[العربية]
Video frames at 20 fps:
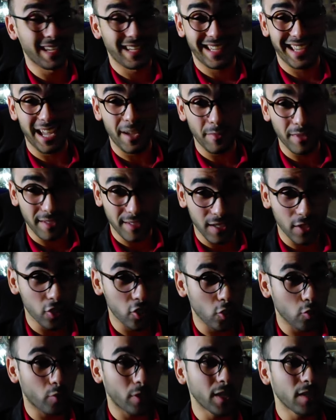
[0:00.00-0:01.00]
اعمل
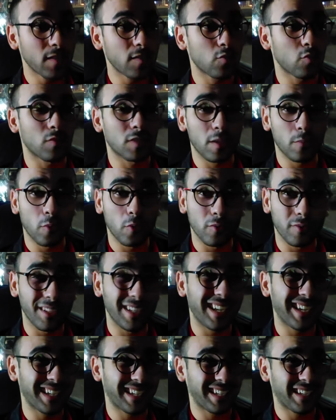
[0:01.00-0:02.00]
سيرش كويس وزي ما قلت
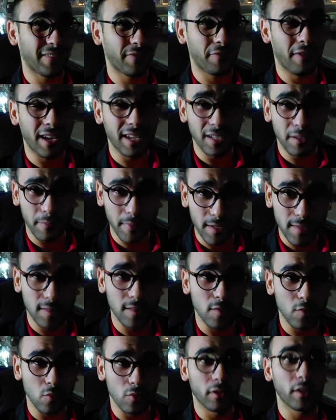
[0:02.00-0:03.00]
لك في اي
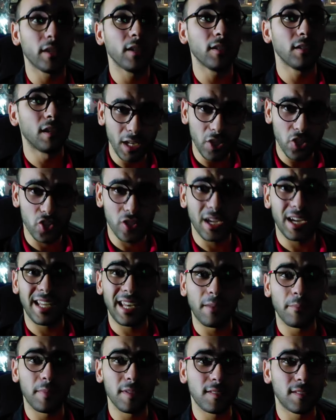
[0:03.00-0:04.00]
بيزنس اونلاين اشتغل
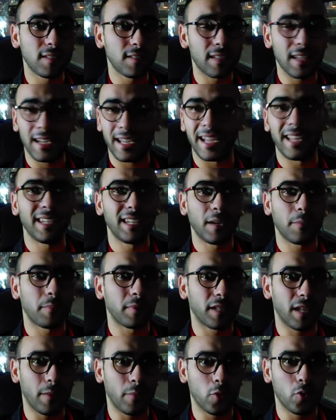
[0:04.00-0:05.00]
على البيزنس ده كانك
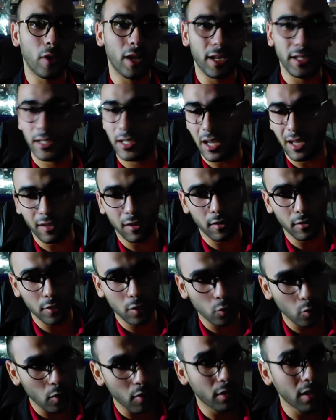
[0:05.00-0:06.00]
بتعمله عادي على
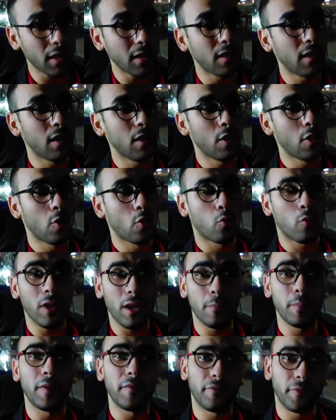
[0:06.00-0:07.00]
ارض الواقع
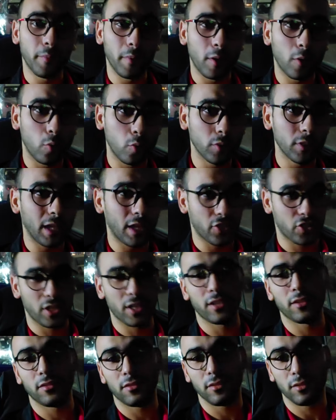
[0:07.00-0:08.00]
واعمل فيه مجهود
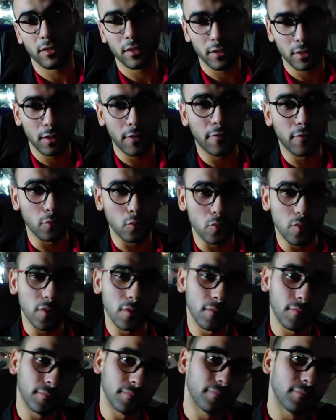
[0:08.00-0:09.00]
عشان يديك
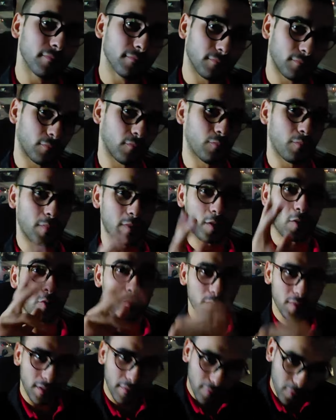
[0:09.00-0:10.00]
فلوس
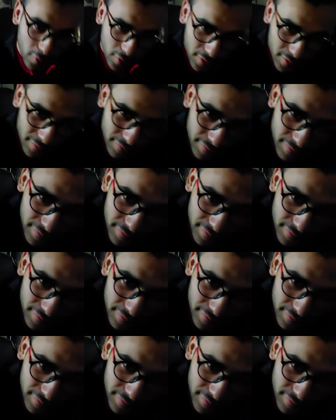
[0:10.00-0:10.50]
مساكم مساء الفل